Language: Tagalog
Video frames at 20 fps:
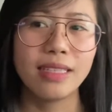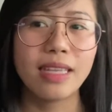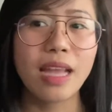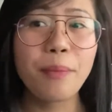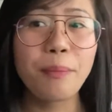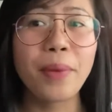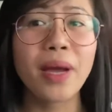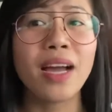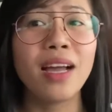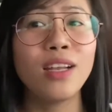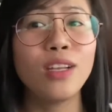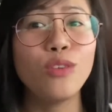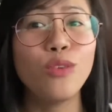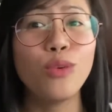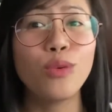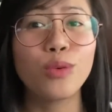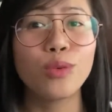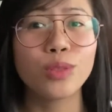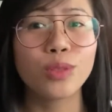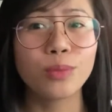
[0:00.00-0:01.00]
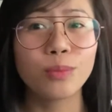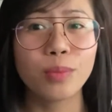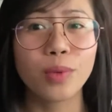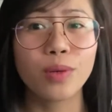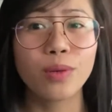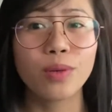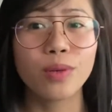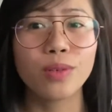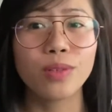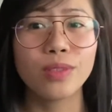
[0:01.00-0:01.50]
napakalungkot
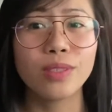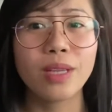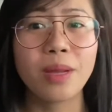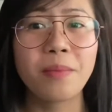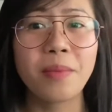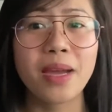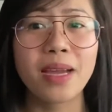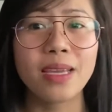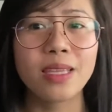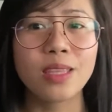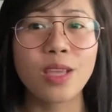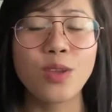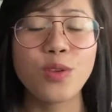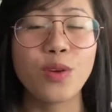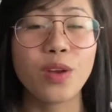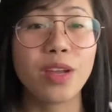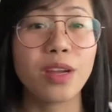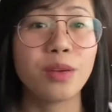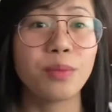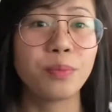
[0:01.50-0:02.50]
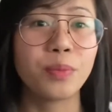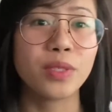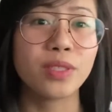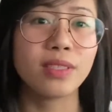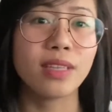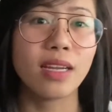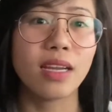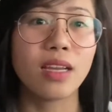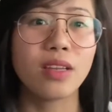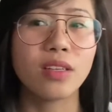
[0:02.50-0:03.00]
po na makita yung
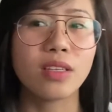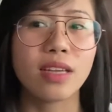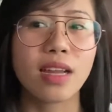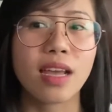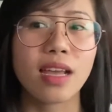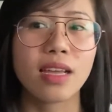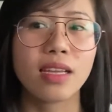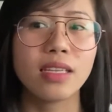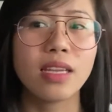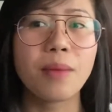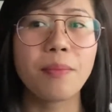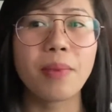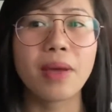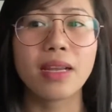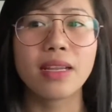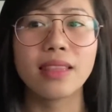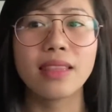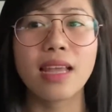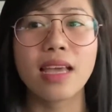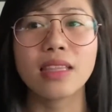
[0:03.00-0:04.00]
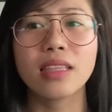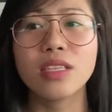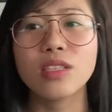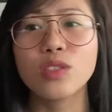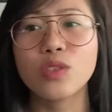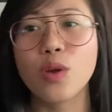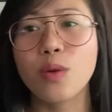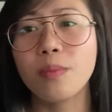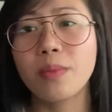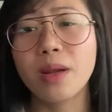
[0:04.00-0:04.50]
airport na ganun na, na parang dating
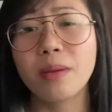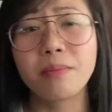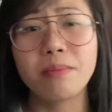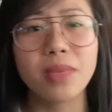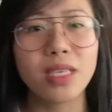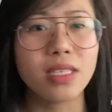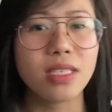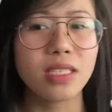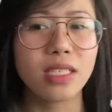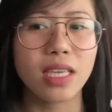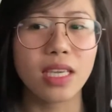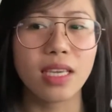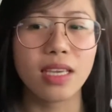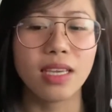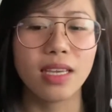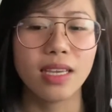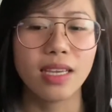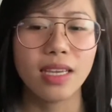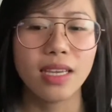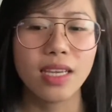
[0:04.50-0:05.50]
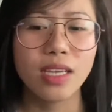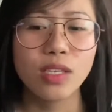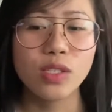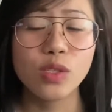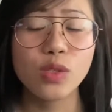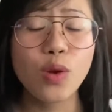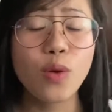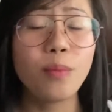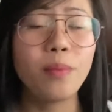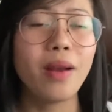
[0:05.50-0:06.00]
sobrang busy,
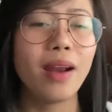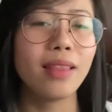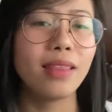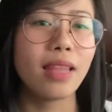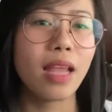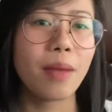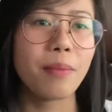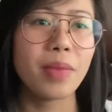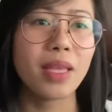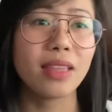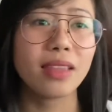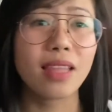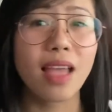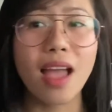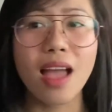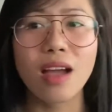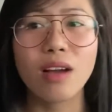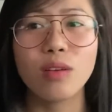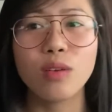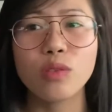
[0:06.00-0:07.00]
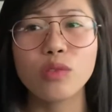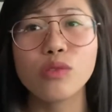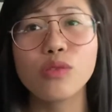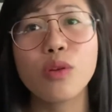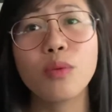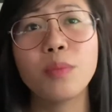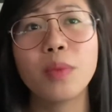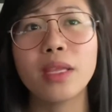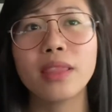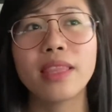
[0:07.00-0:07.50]
sobrang daming tao,
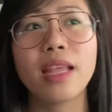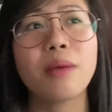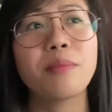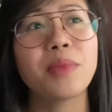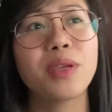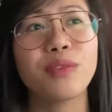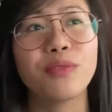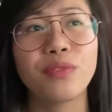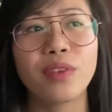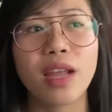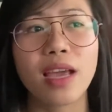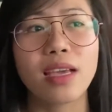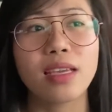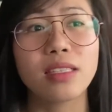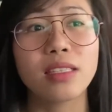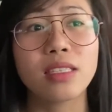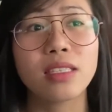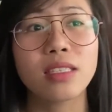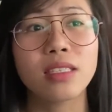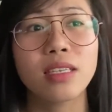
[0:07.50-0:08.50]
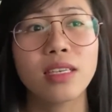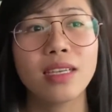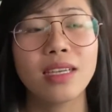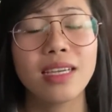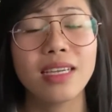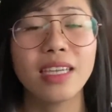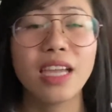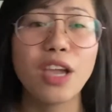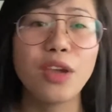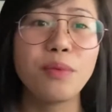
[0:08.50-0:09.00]
sobrang daming flights.
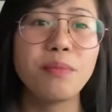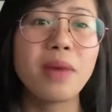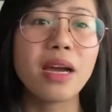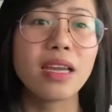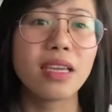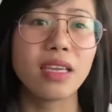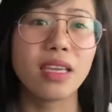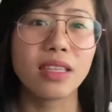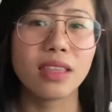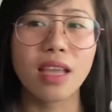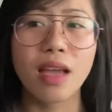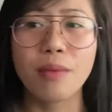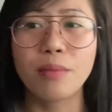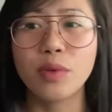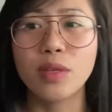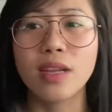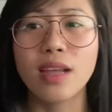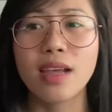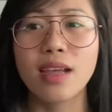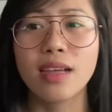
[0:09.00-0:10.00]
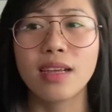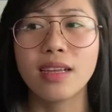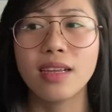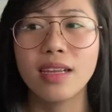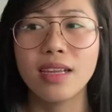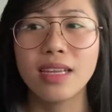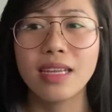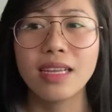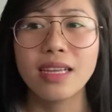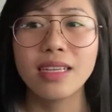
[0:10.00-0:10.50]
Ngayong makikita mo na,
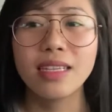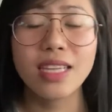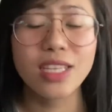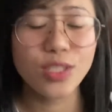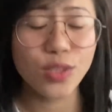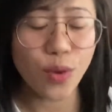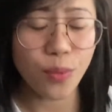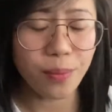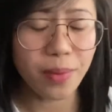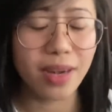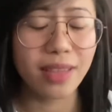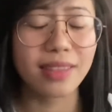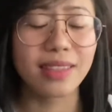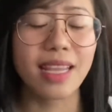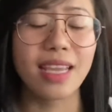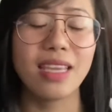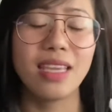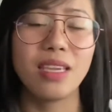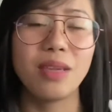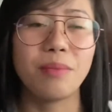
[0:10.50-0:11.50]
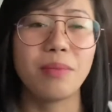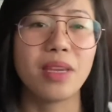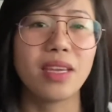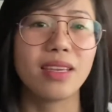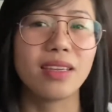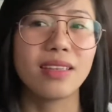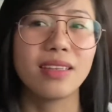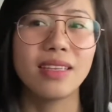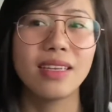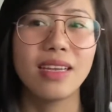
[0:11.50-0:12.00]
na sobrang
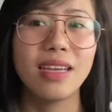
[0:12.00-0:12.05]
tahimik.